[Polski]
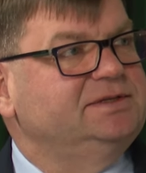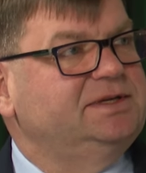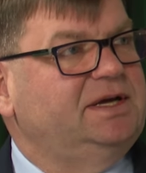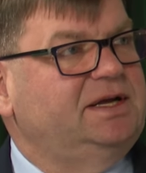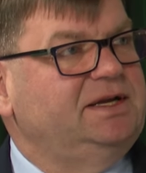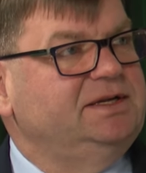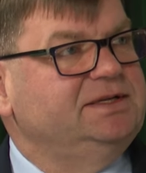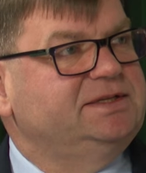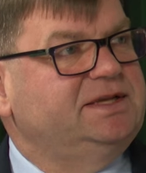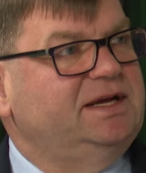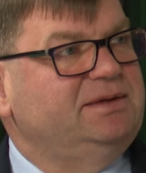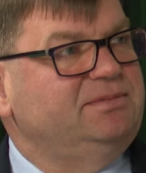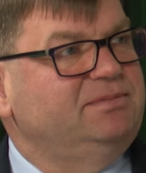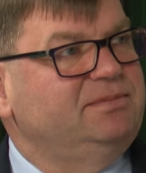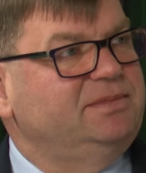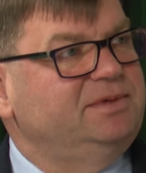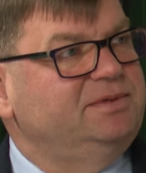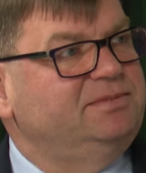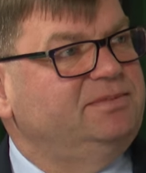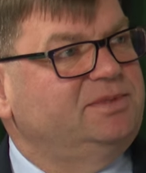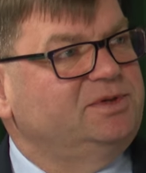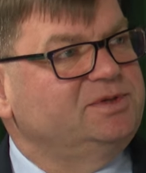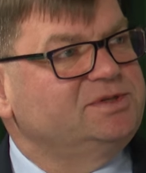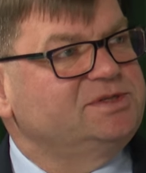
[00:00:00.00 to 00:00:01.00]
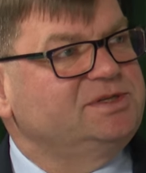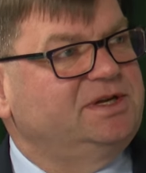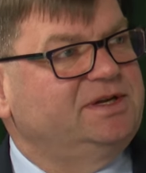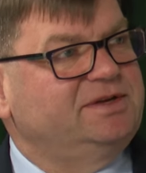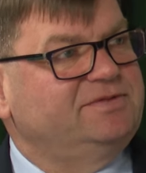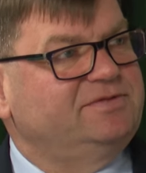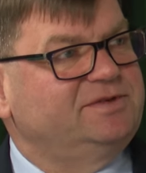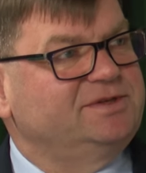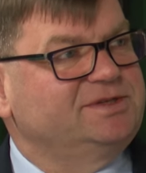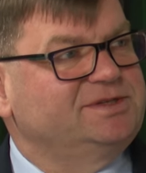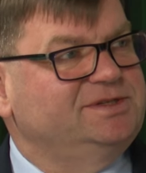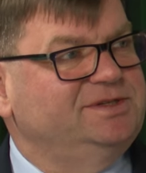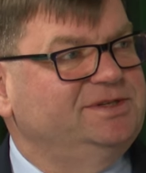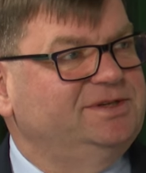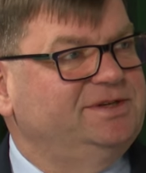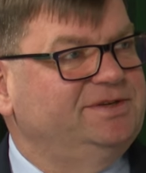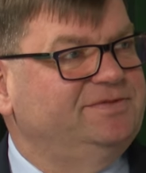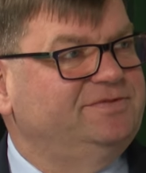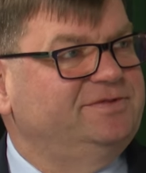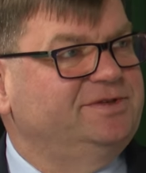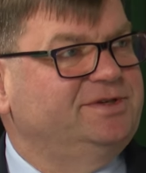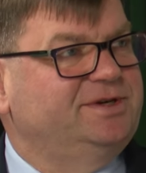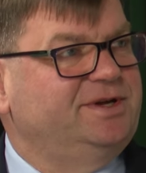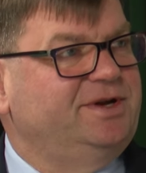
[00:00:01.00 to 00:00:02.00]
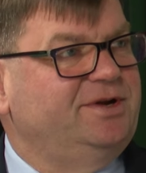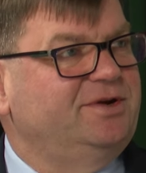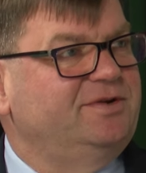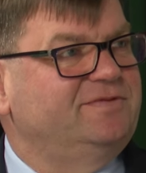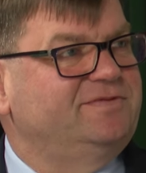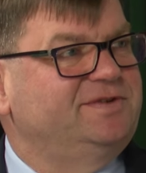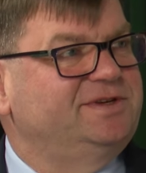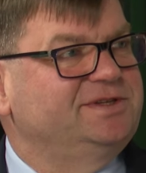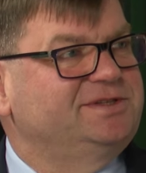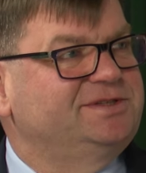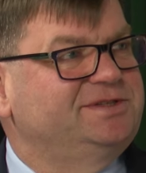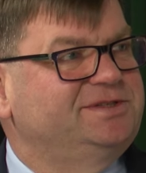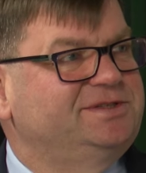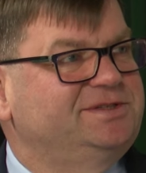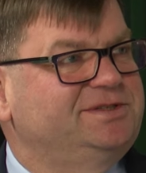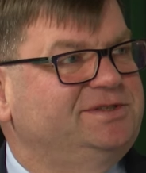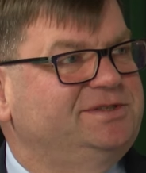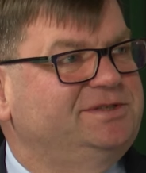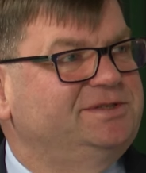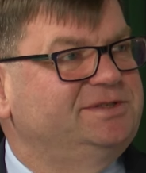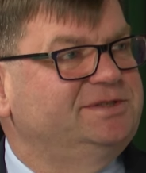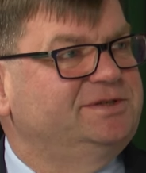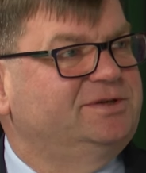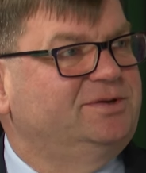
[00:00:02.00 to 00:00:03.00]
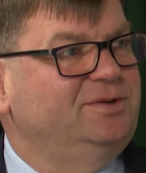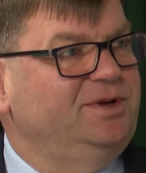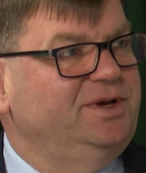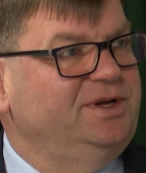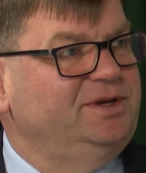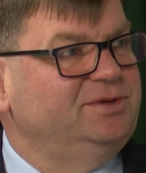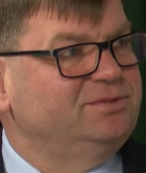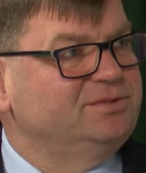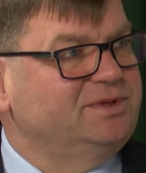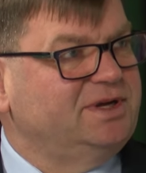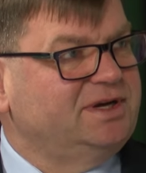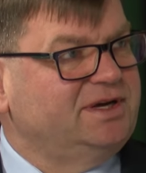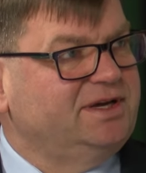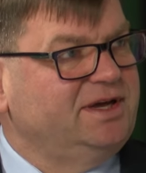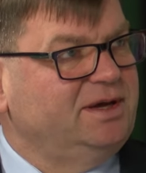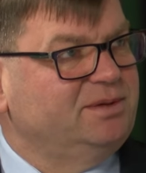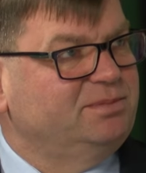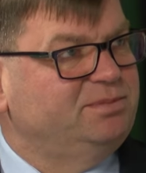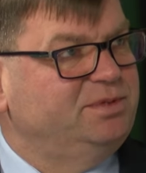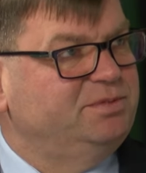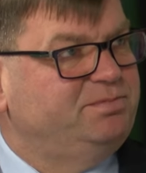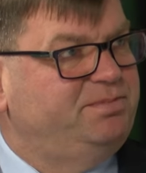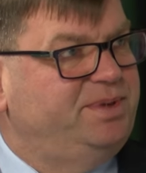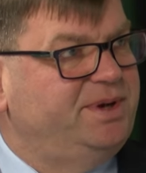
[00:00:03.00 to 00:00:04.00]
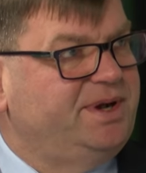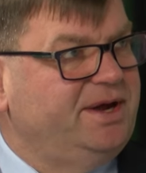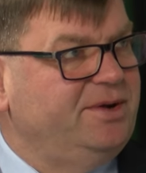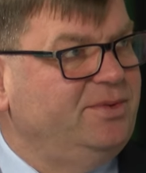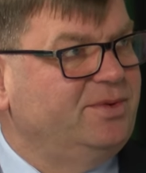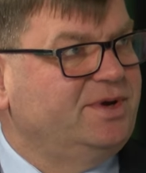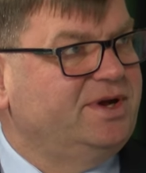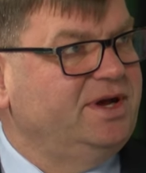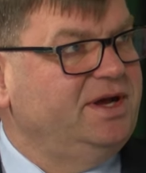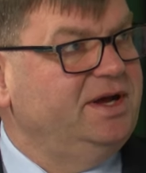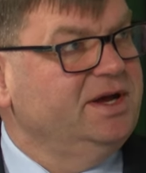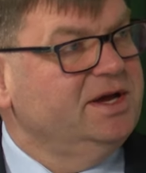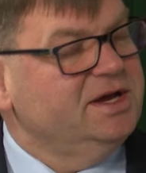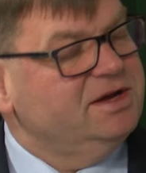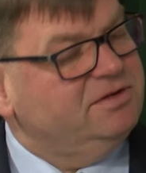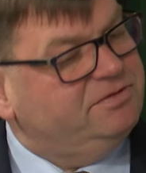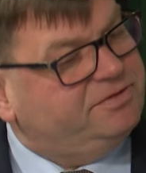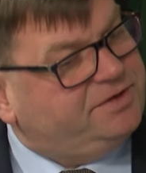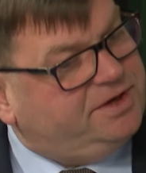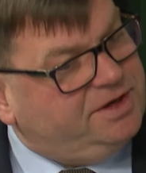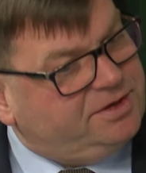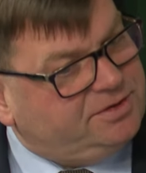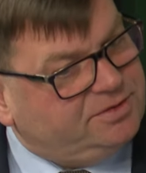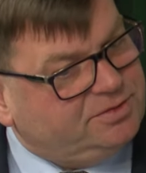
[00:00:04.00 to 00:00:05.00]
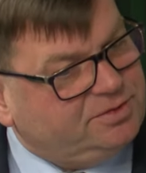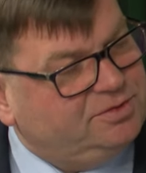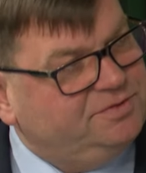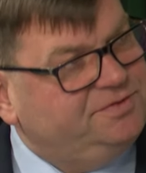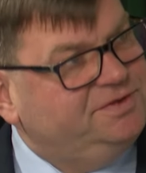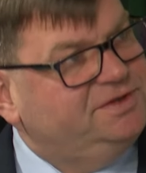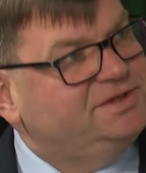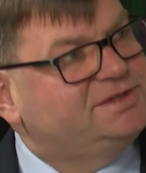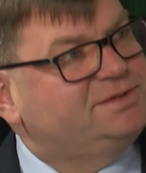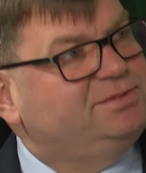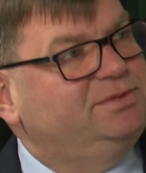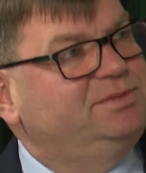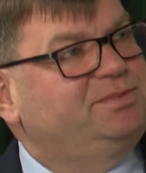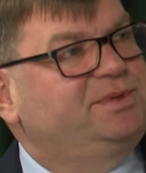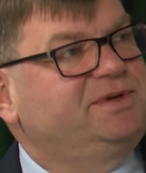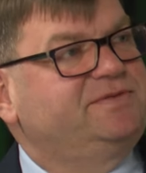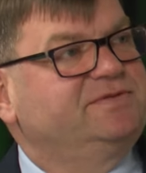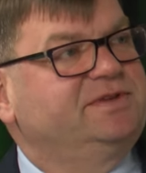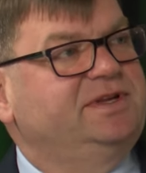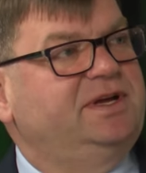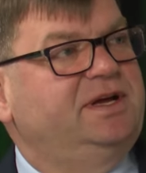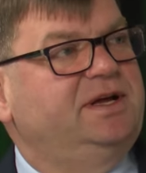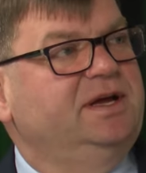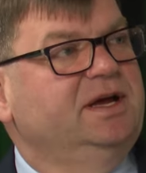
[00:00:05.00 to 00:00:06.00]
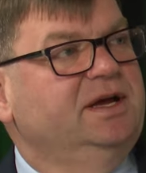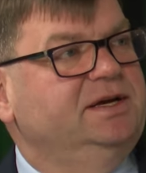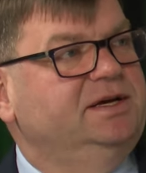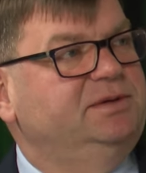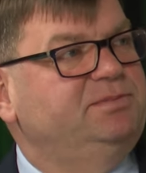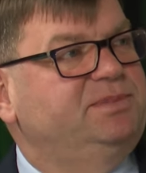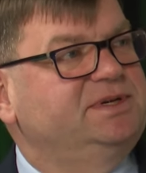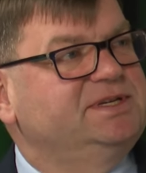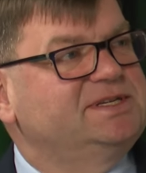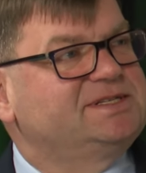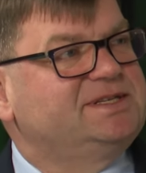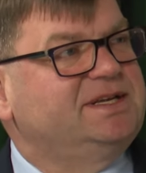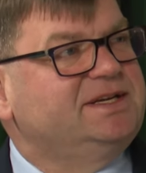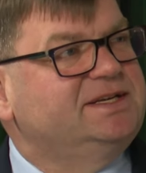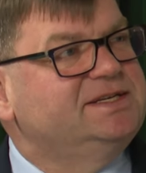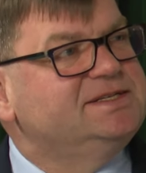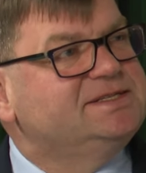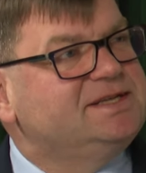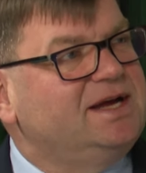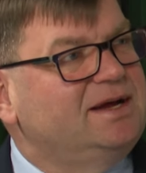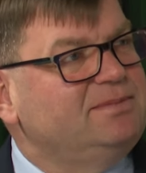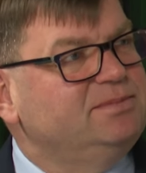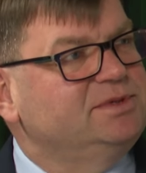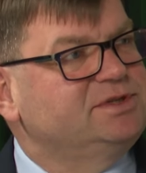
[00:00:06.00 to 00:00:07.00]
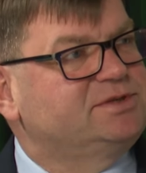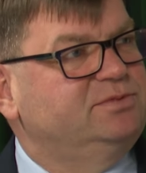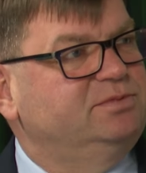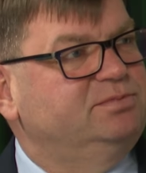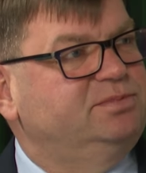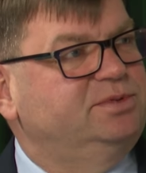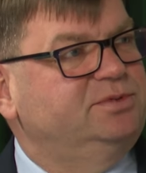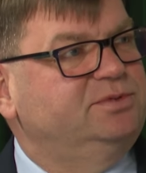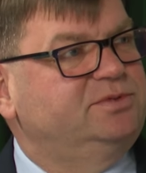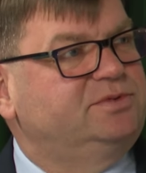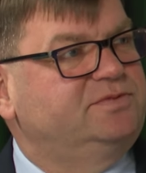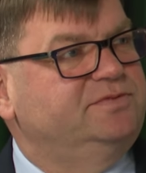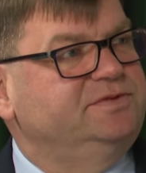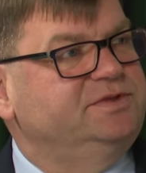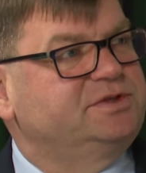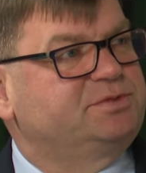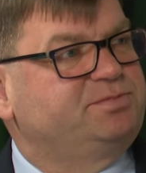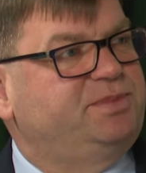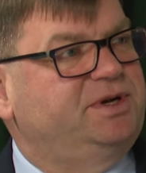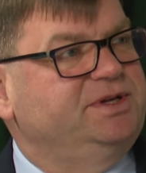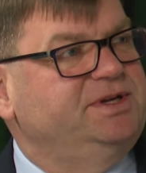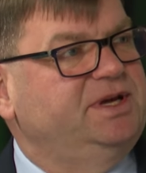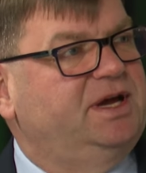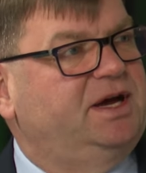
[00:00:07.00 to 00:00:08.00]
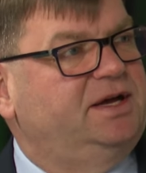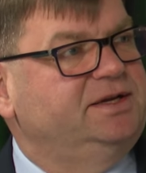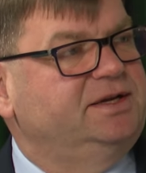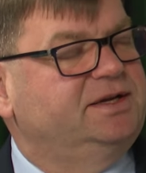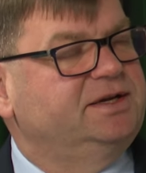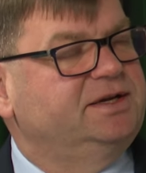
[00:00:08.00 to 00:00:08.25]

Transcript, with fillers: Y, ale tam można właśnie wykreować kolejną tak jakby perełkę w tak. kierunku Wisły, prawda? Tak. Chyba jest taki zamysł, był e, również pani Ali